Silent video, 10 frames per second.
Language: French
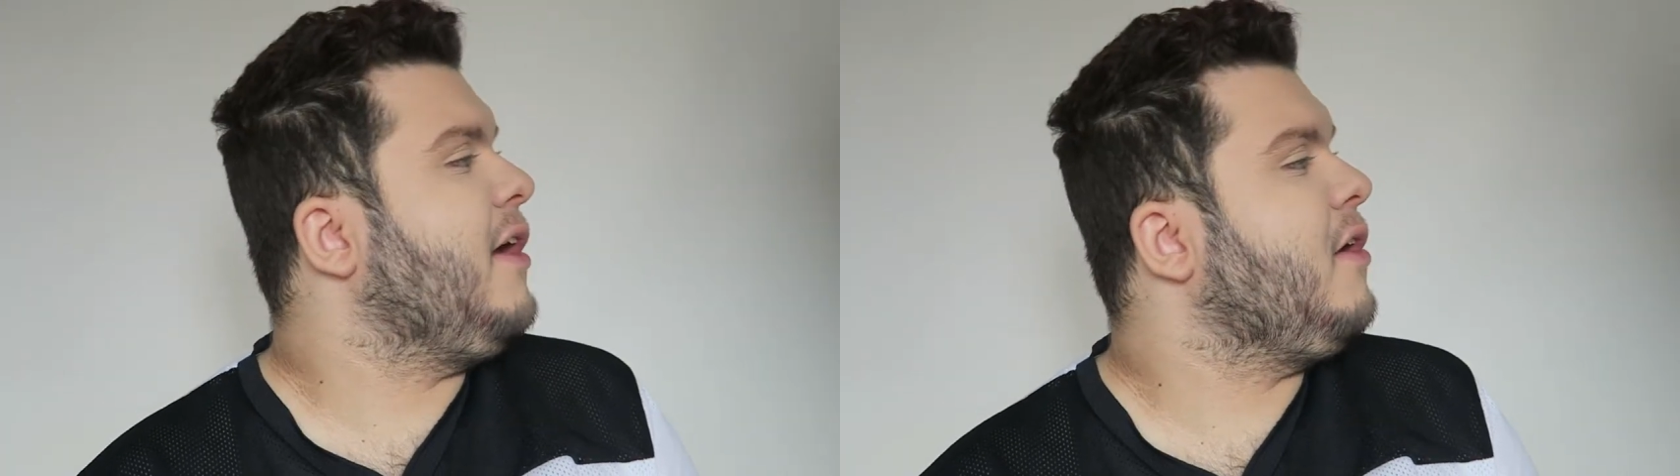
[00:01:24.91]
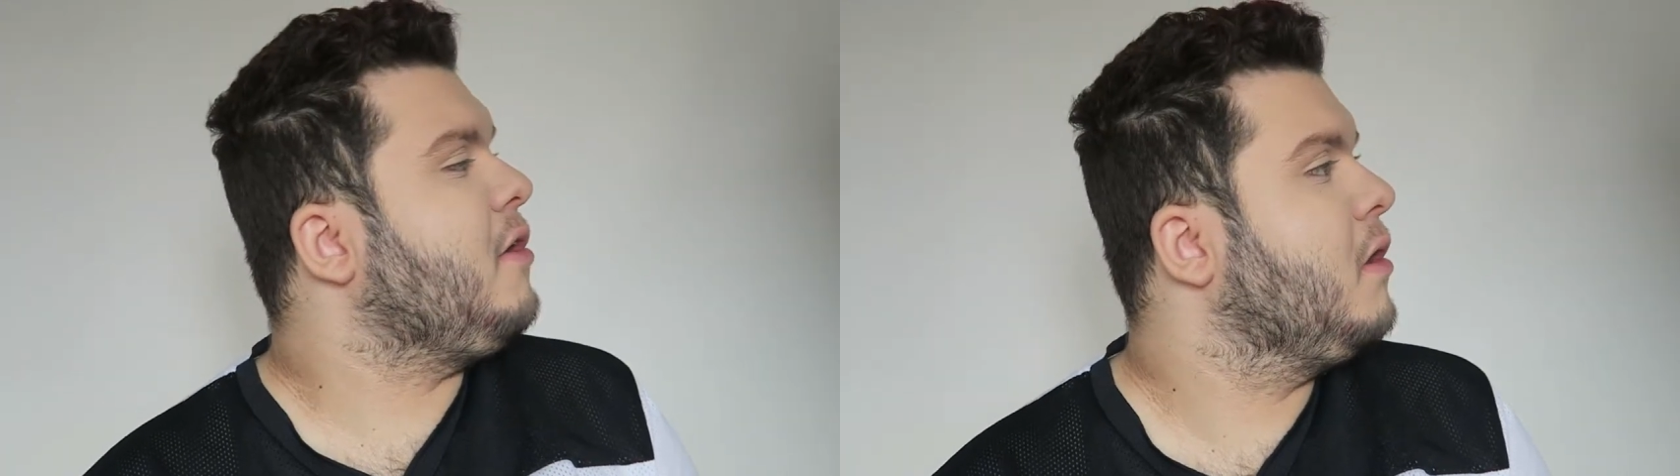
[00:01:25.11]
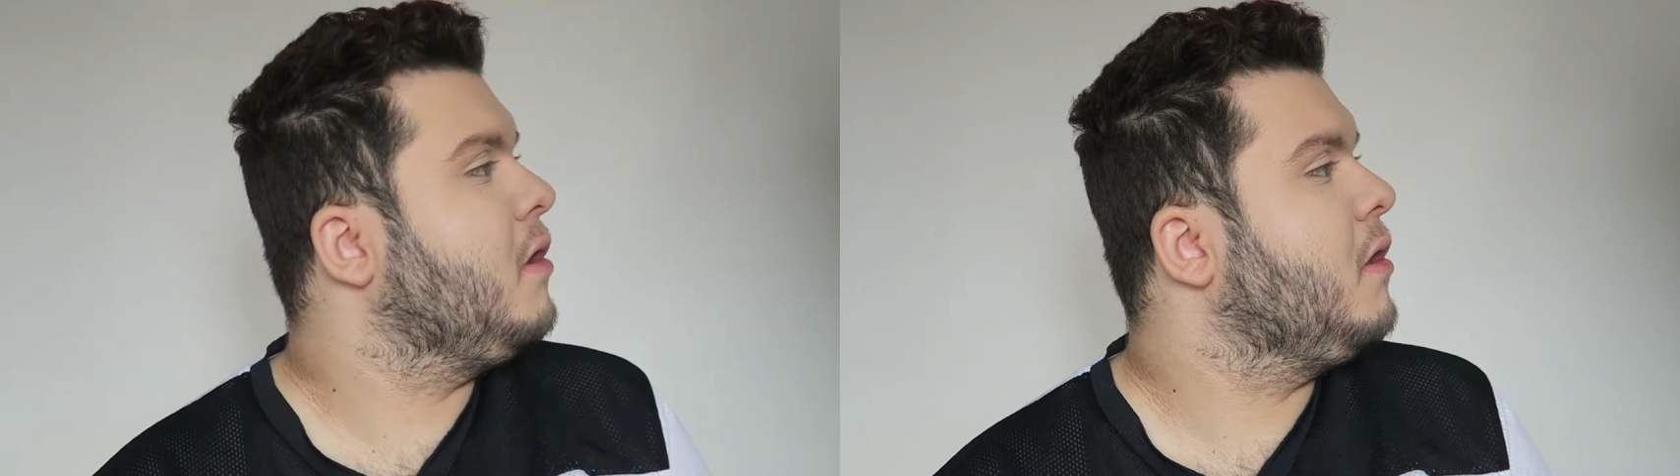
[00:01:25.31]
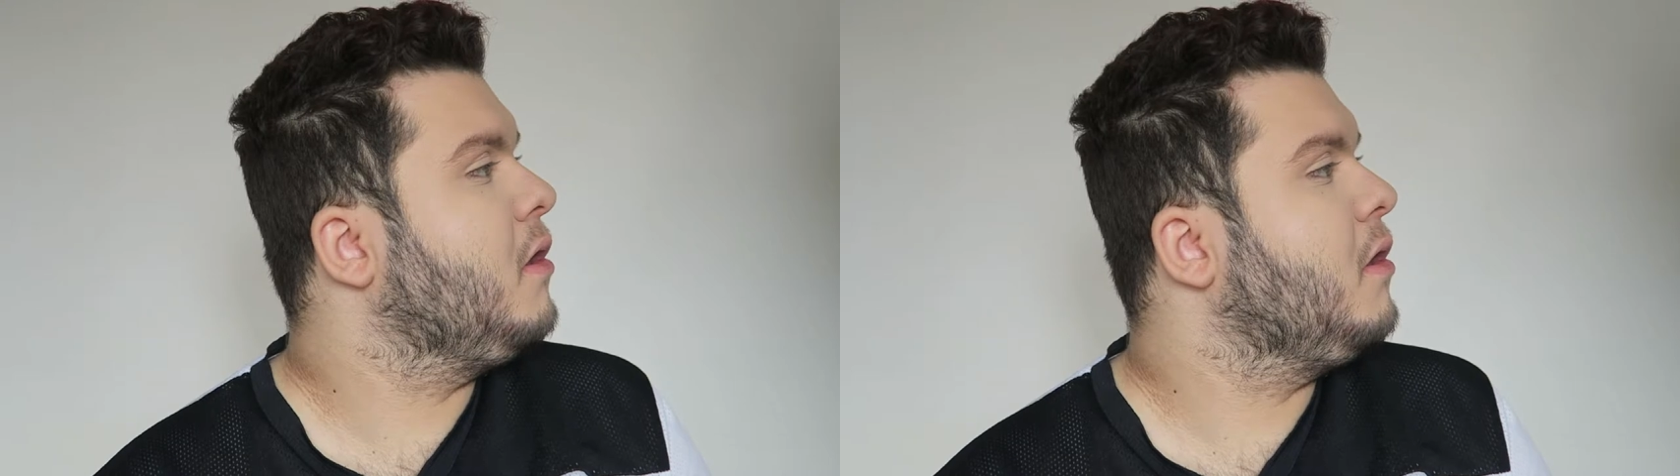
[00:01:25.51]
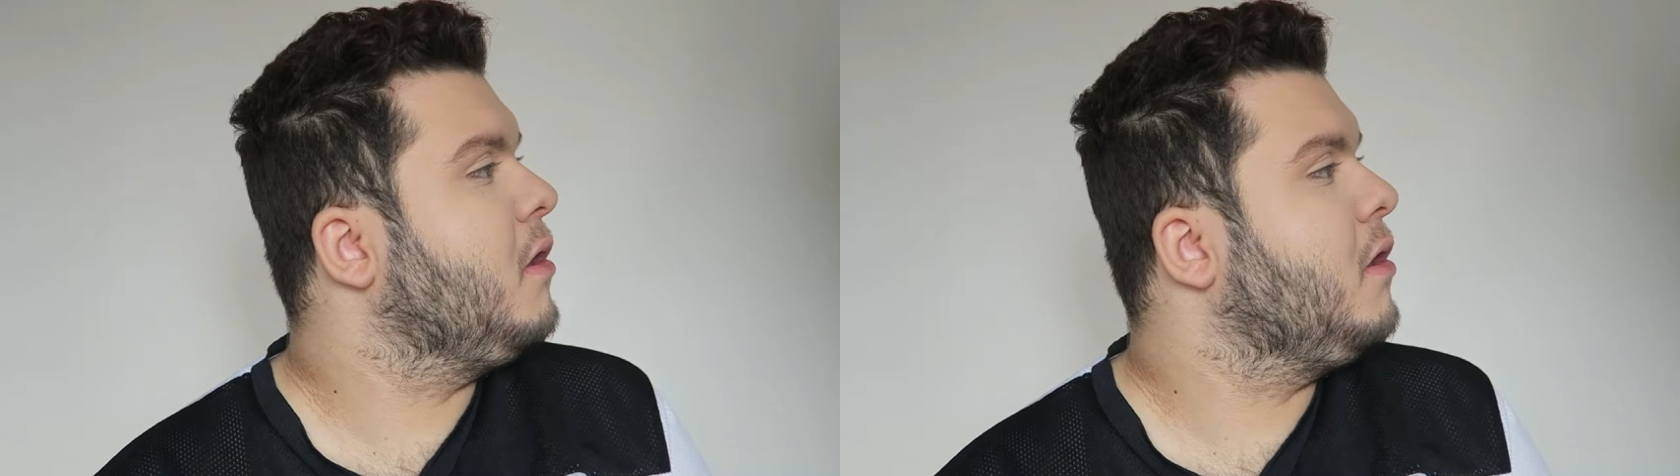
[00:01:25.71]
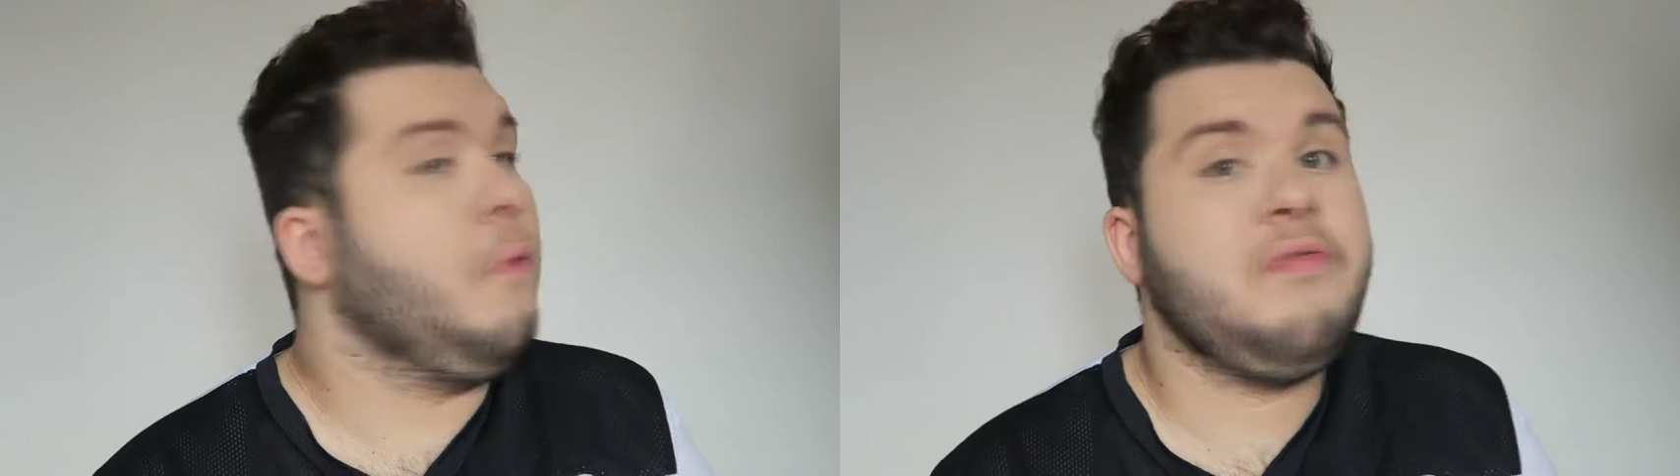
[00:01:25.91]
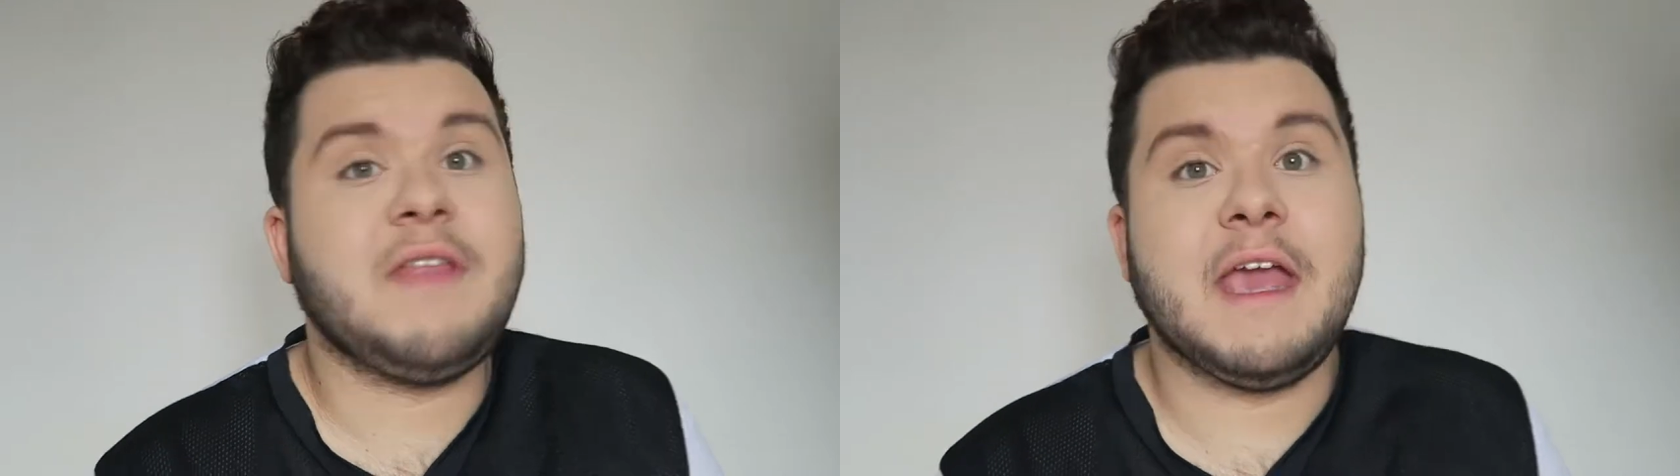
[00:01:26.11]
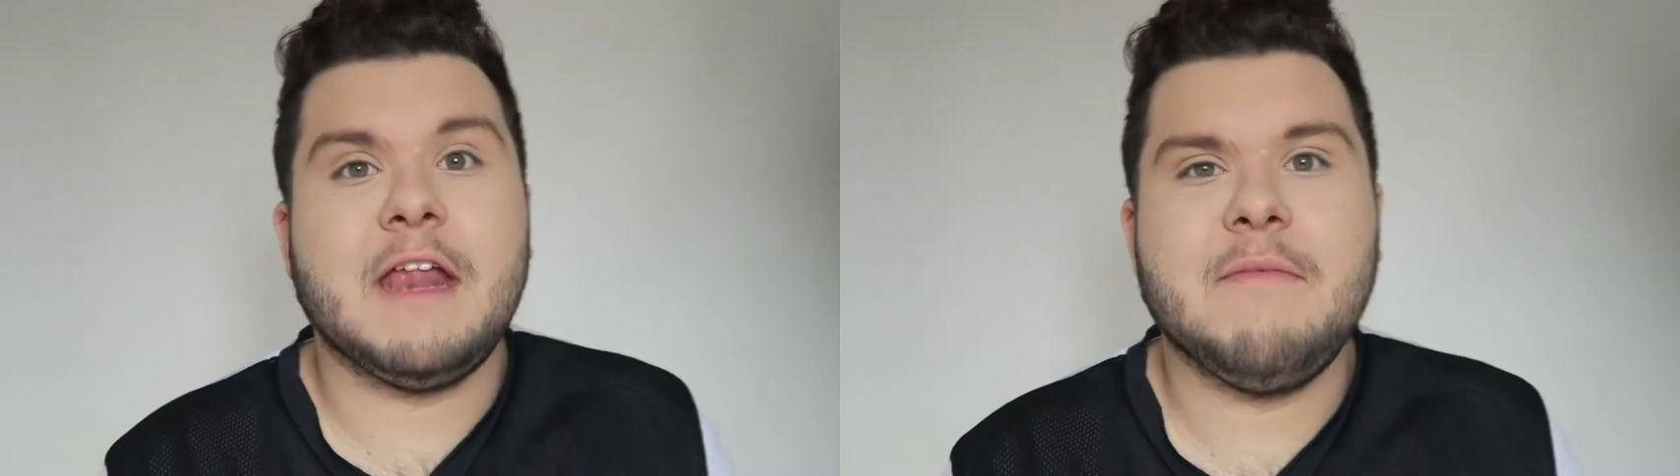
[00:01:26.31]
heure Oh
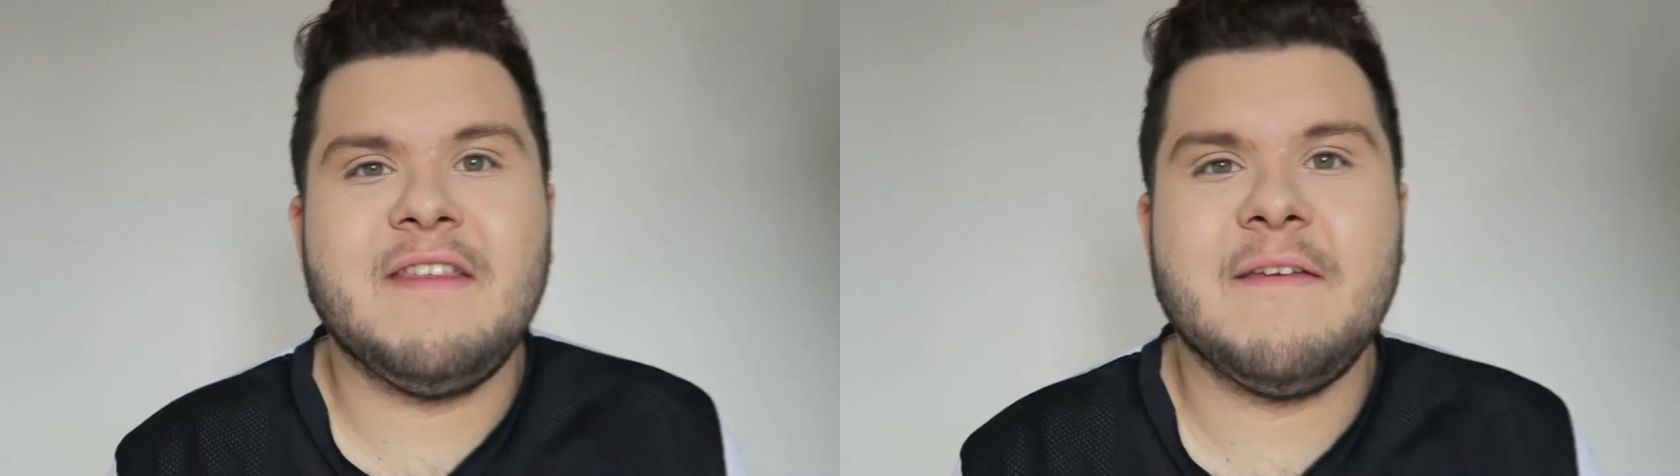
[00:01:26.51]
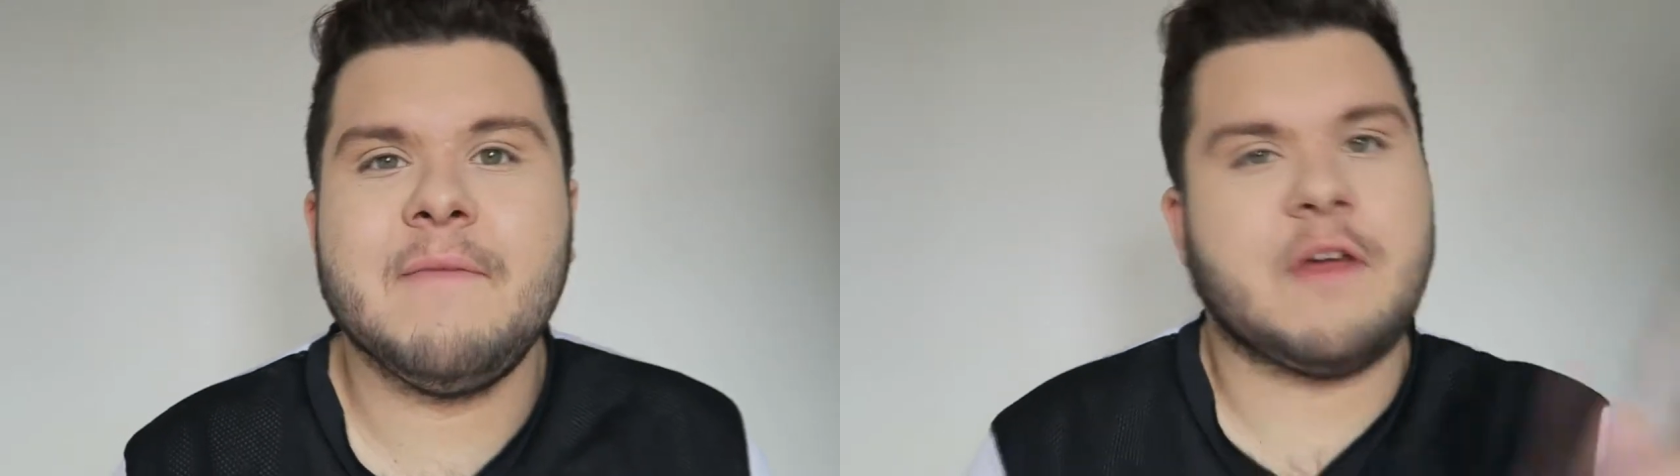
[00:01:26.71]
putain, il est midi.